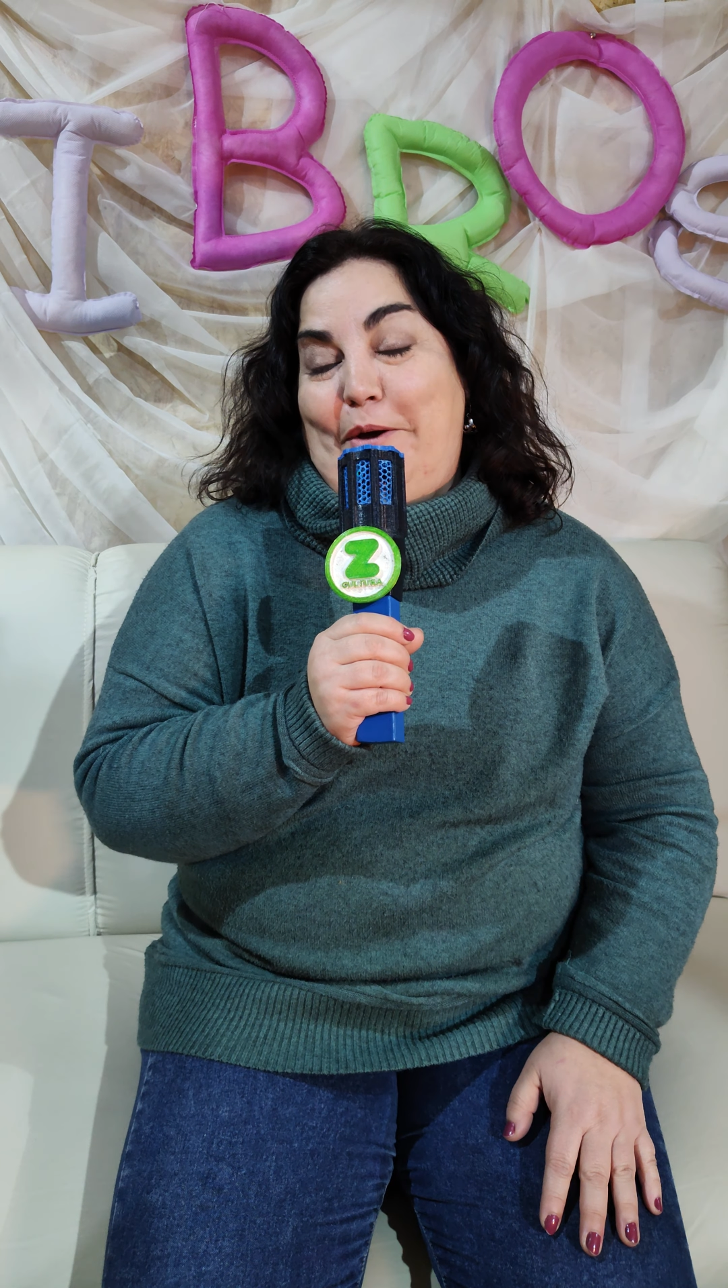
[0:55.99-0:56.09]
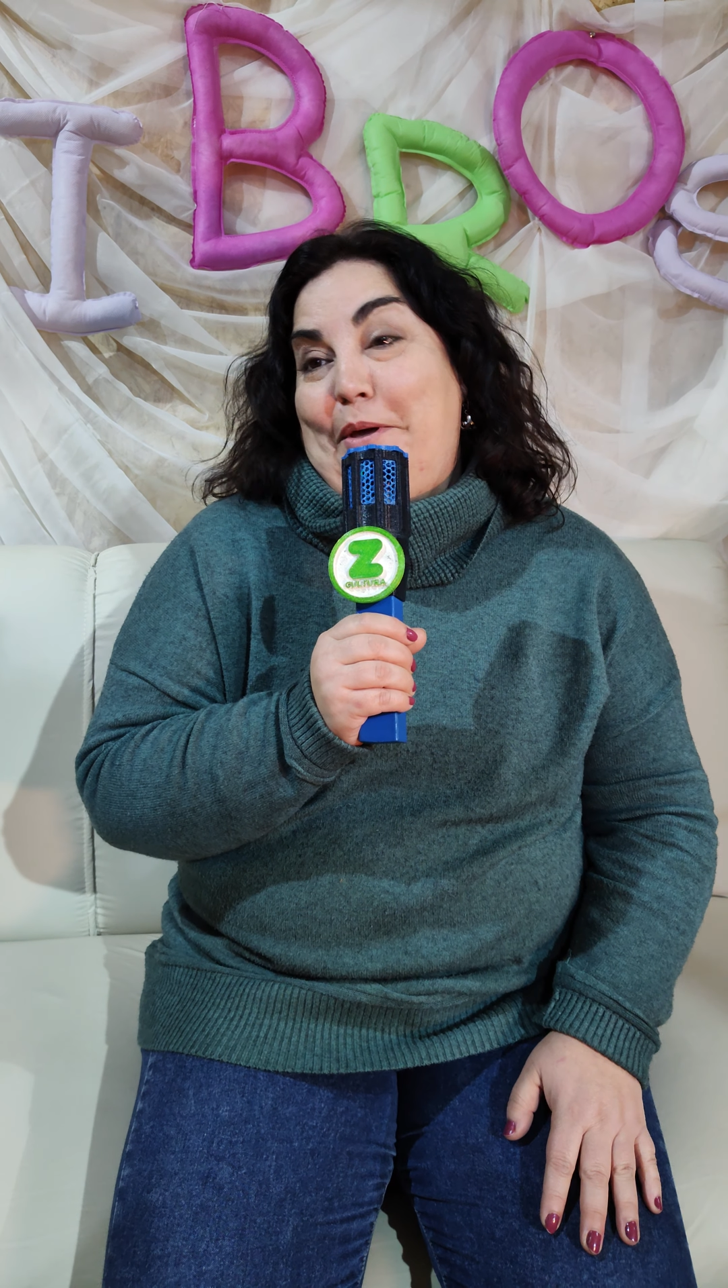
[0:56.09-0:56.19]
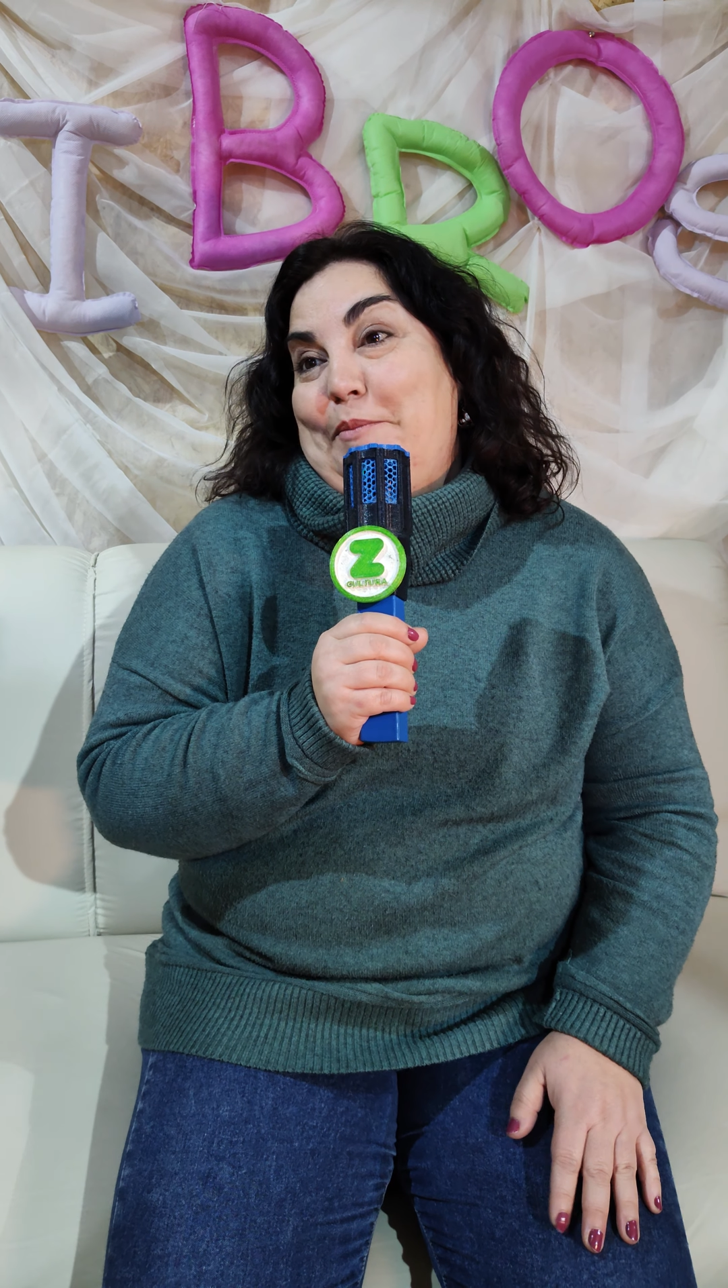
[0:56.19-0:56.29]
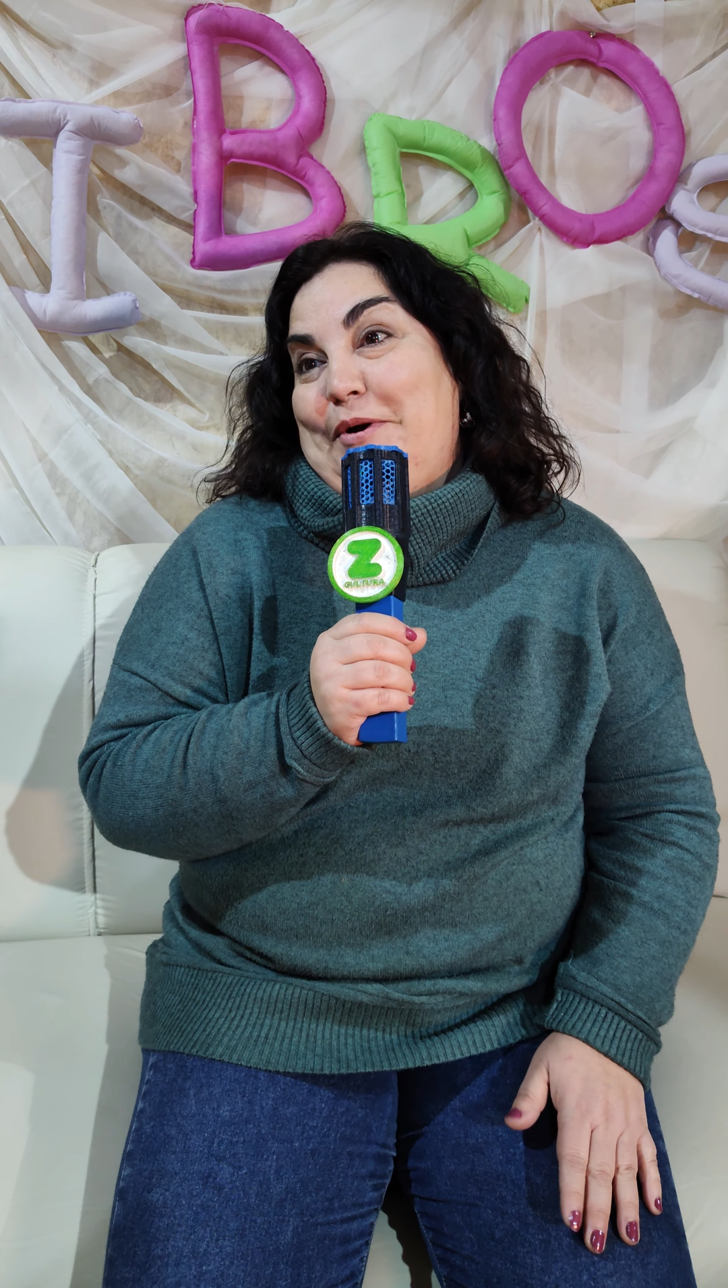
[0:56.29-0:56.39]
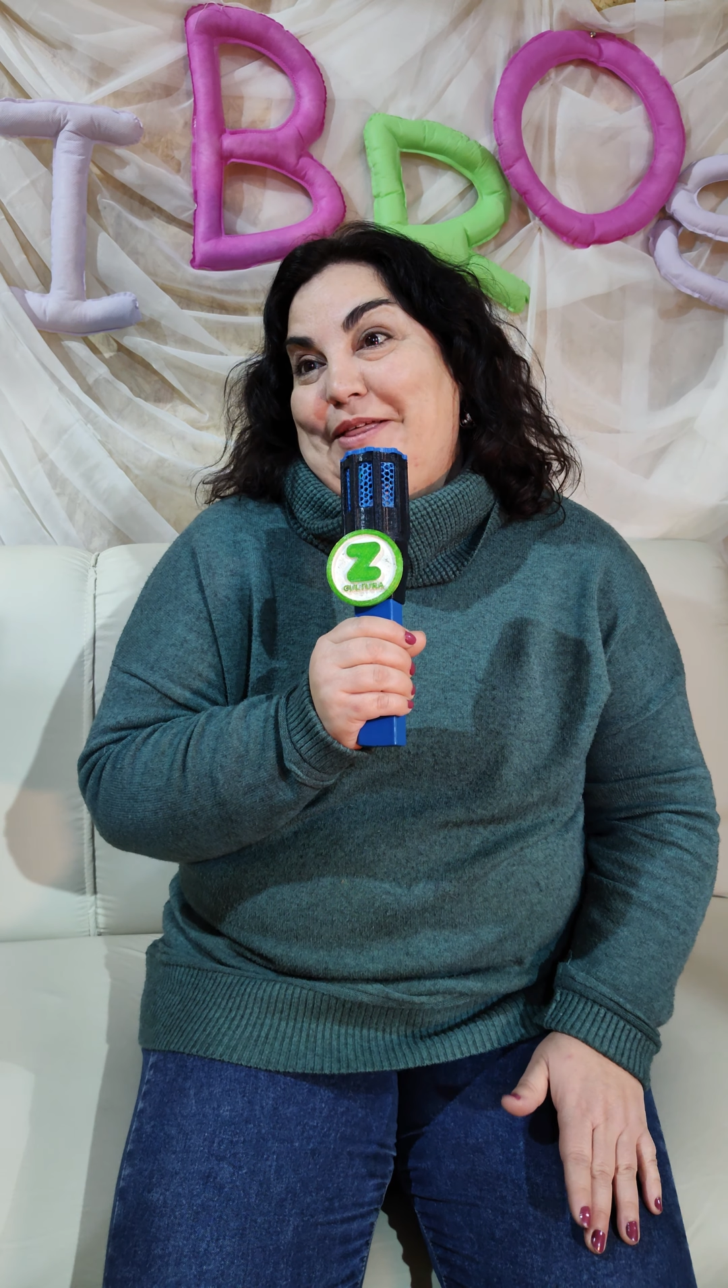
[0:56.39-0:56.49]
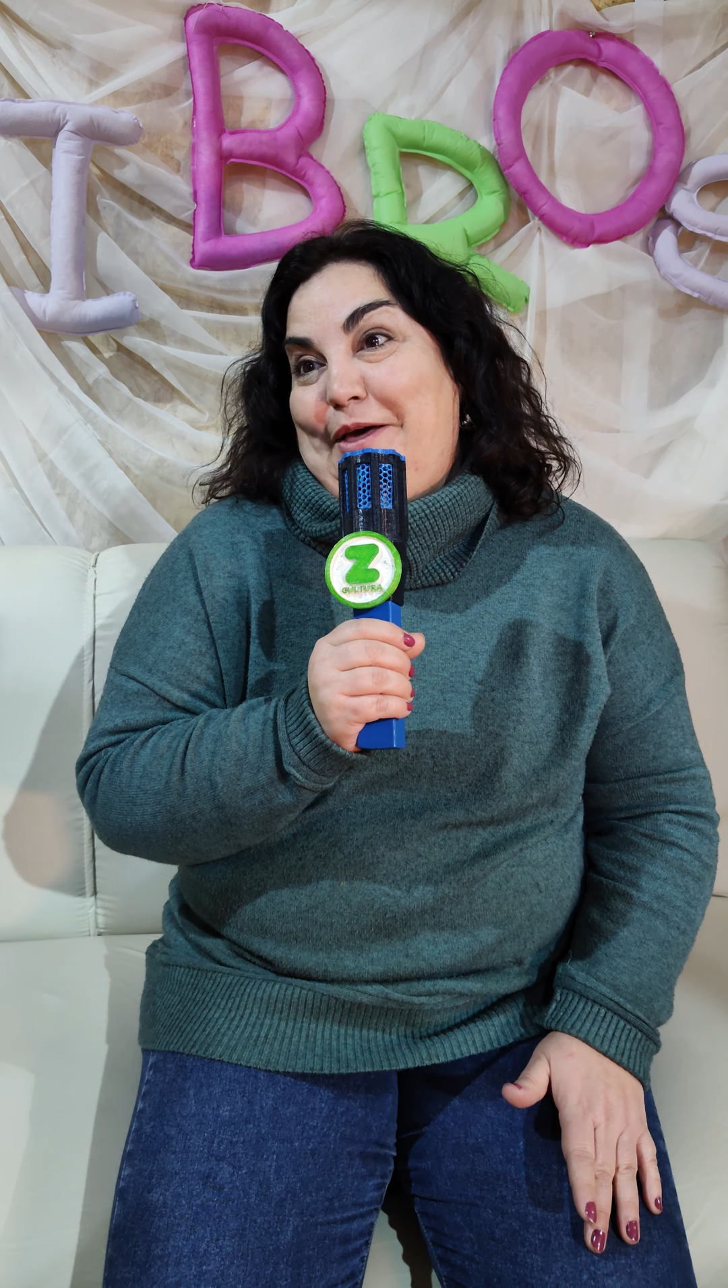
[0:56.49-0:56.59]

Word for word: nos habíamos